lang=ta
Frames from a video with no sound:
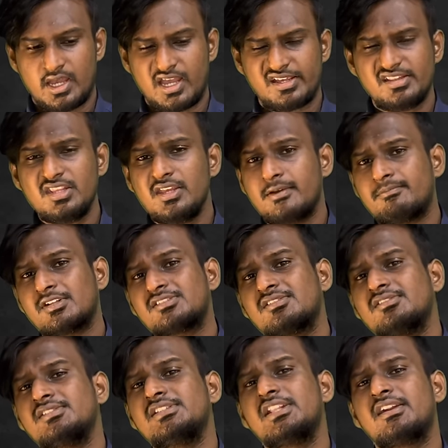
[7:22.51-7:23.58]

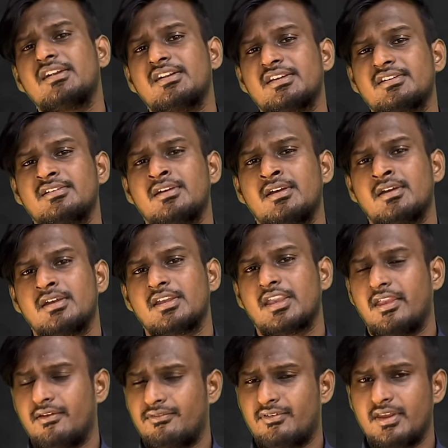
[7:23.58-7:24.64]
அதிகபட்சம் இரண்டு
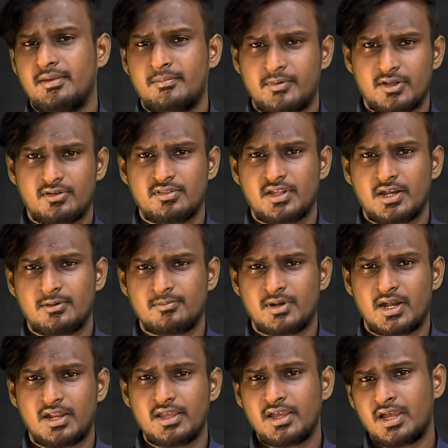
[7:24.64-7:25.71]
கே மட்டும்தான்
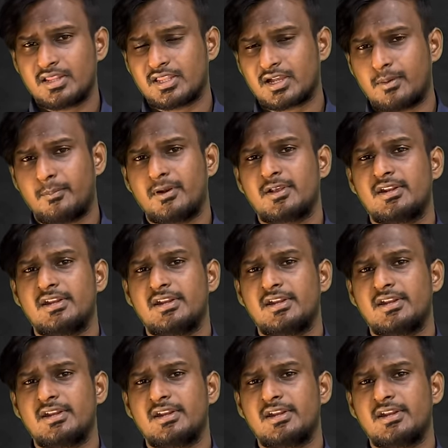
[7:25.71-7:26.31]
நம்மளால் அந்த கப்பல்களில்